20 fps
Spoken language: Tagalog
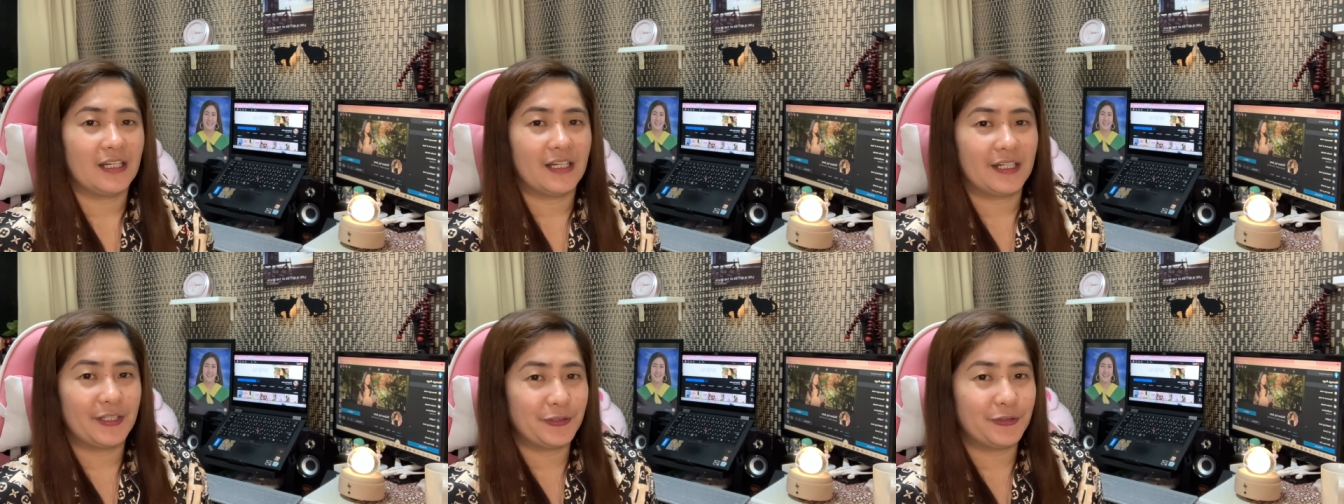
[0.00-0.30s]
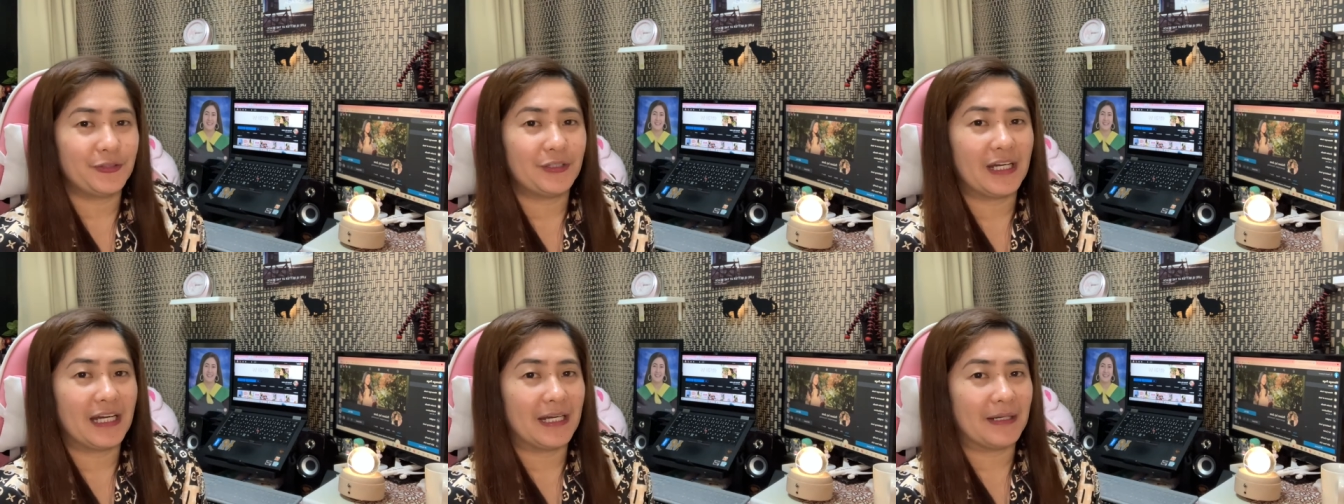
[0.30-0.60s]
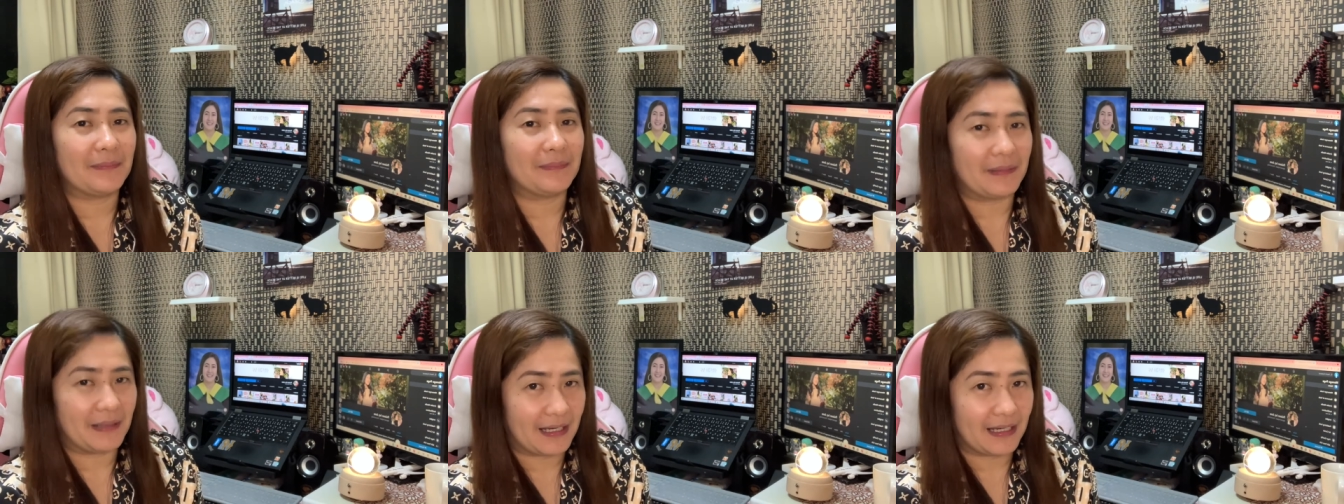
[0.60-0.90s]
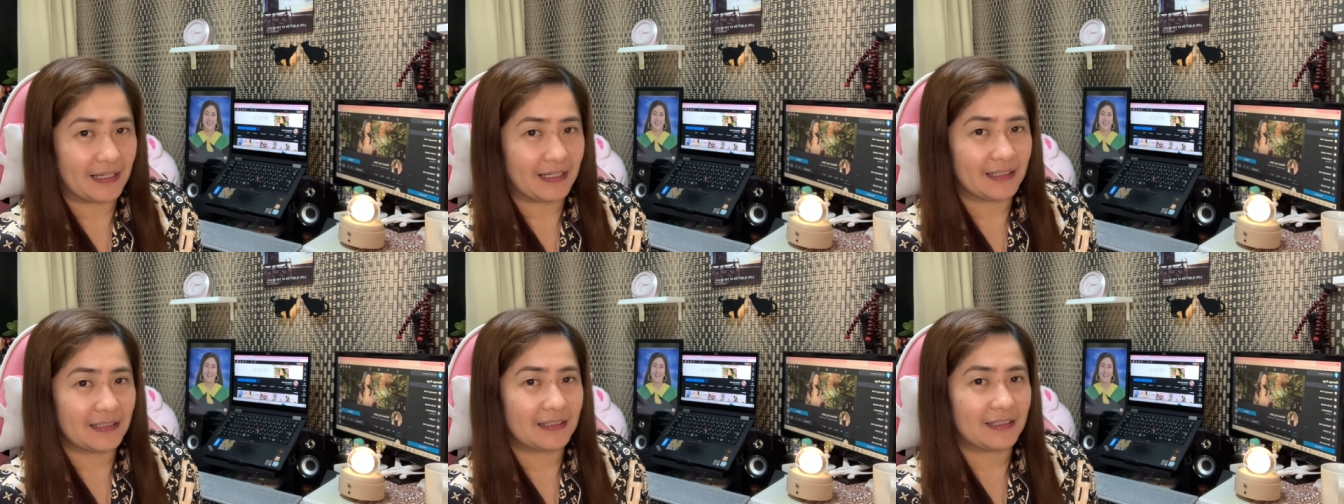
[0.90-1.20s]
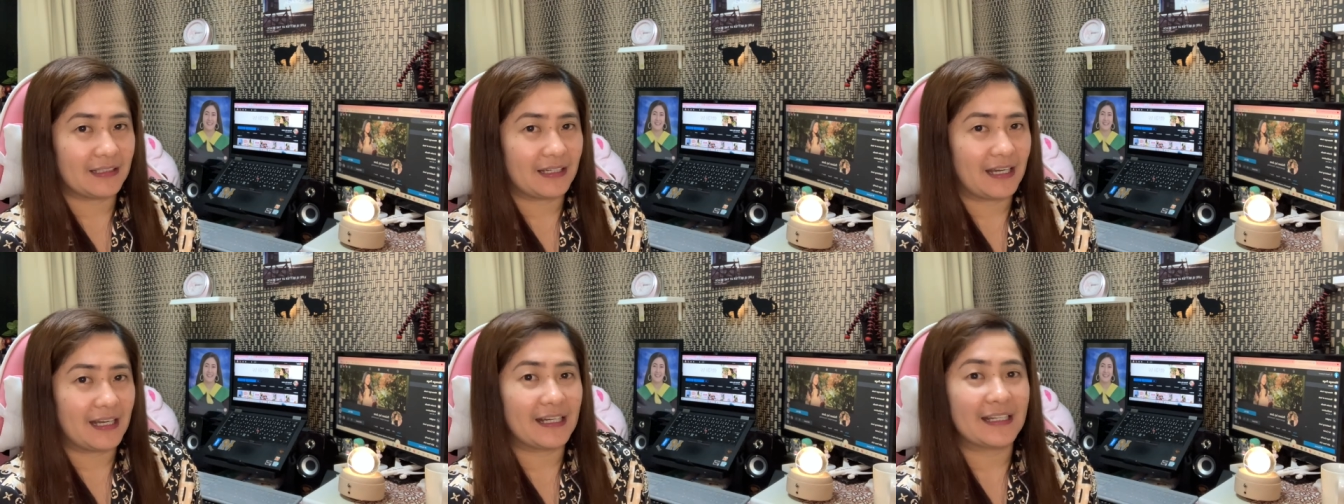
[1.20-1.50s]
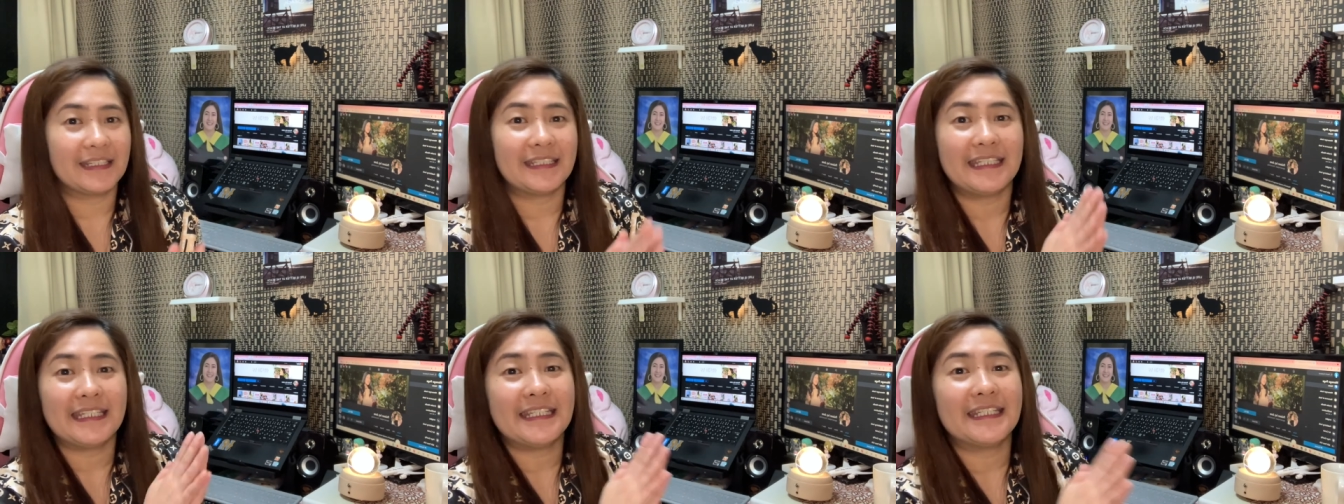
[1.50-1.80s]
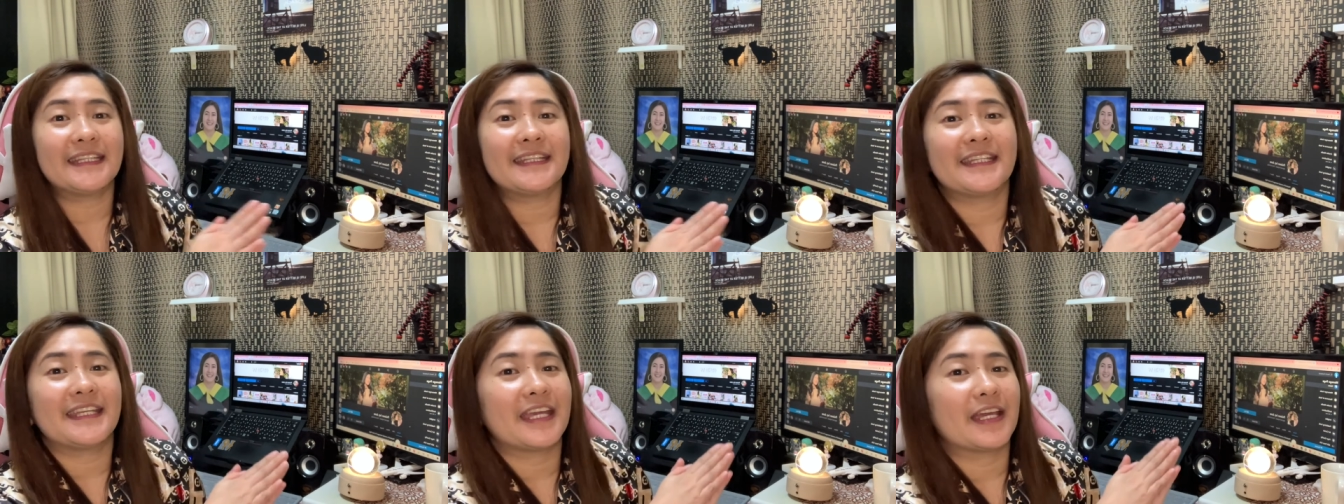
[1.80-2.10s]
ano nga ba ang
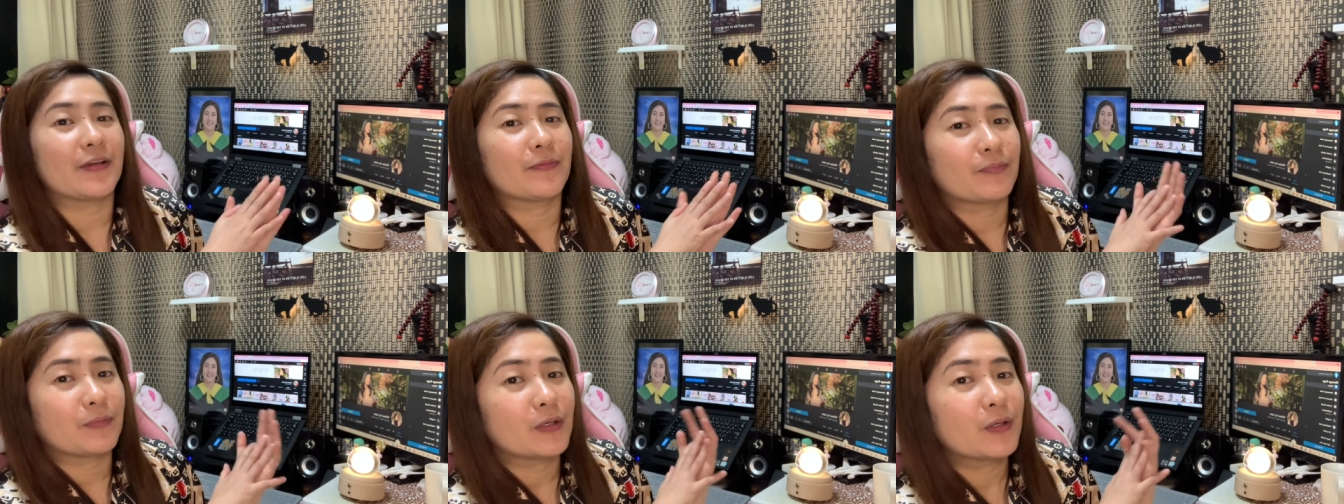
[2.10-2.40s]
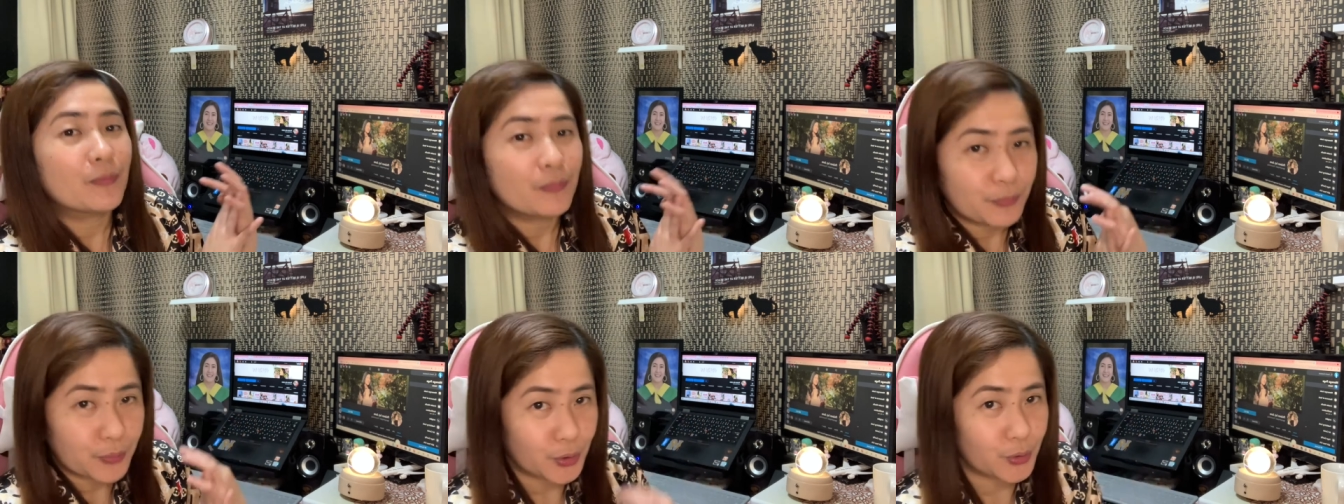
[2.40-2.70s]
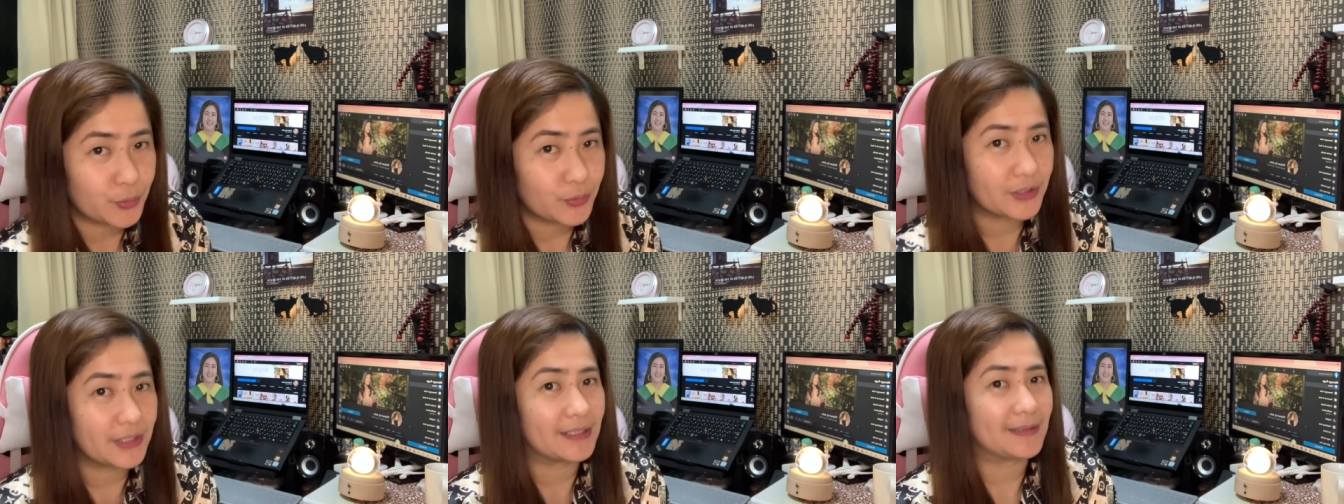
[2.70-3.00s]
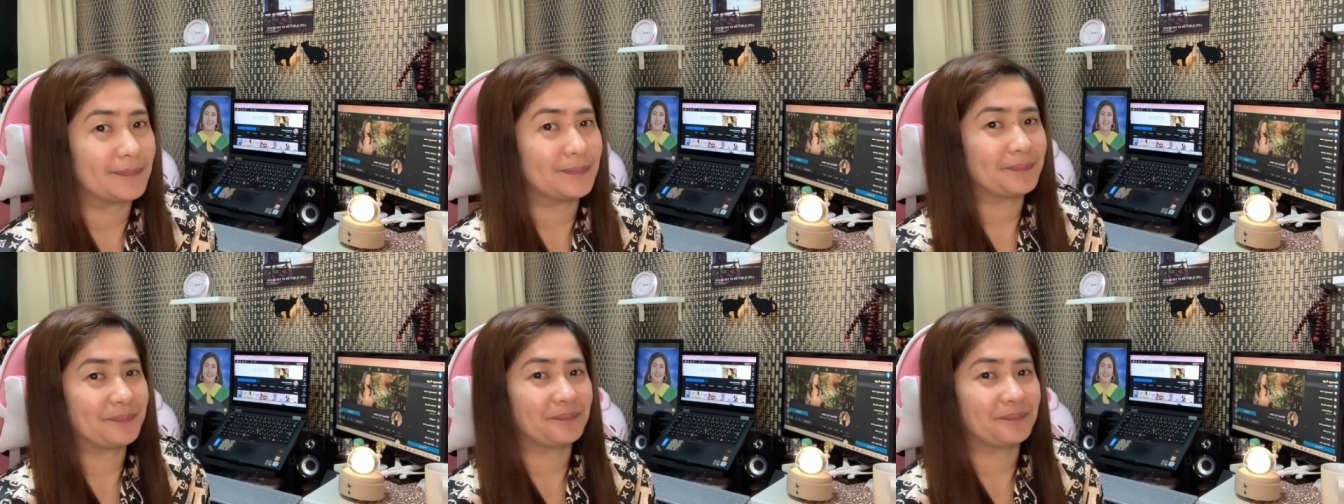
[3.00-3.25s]
ETF program.